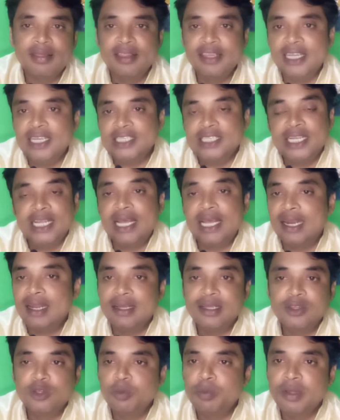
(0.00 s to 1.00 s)
নিয়ে সেইখানে
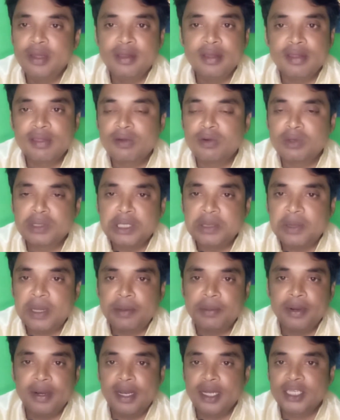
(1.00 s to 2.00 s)
কিন্তু বিজনেস করতে
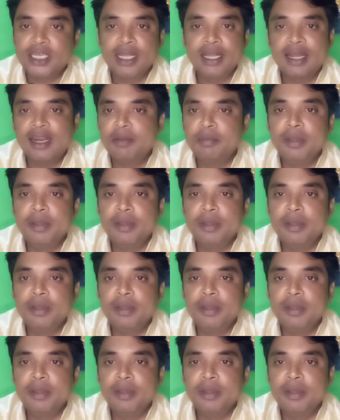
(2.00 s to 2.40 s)
পারবেন না সেইখানে